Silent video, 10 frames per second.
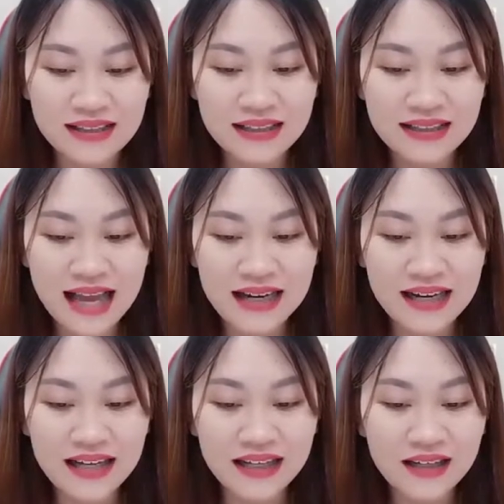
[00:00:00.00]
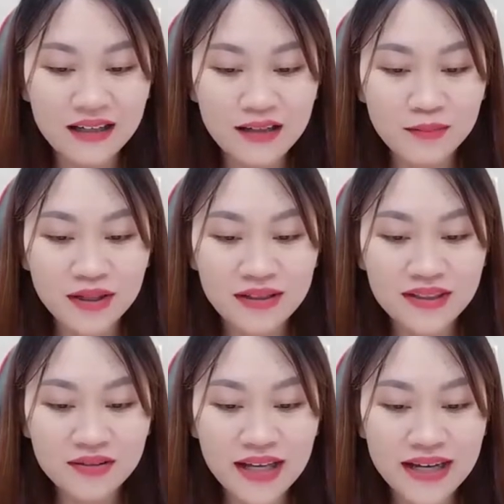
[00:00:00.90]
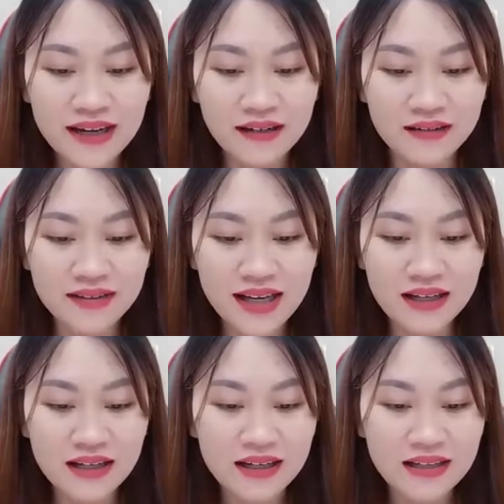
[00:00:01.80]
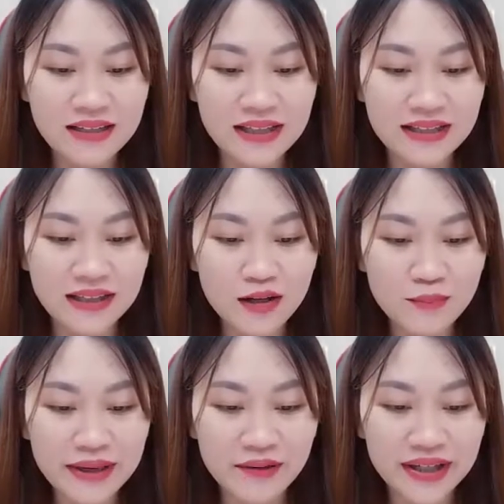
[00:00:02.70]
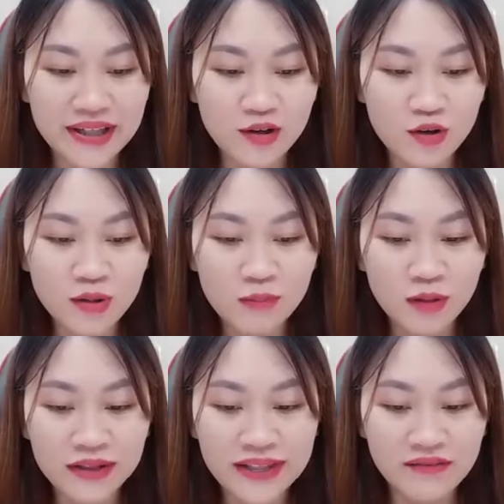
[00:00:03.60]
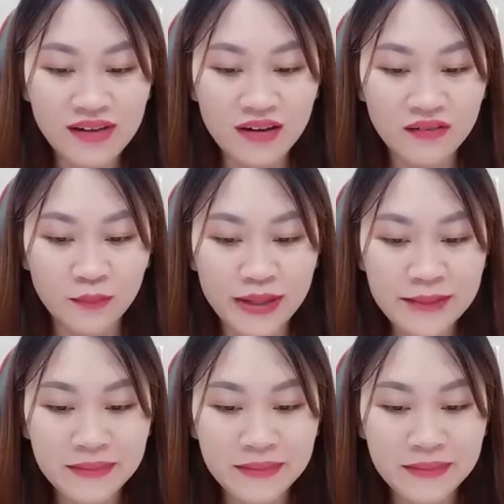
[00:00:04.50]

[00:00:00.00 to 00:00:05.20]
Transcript: Tại đây, đồng thời dâu tây đã đứng dậy, nhìn đến con mèo kia cũng không có tiến vào phòng bếp,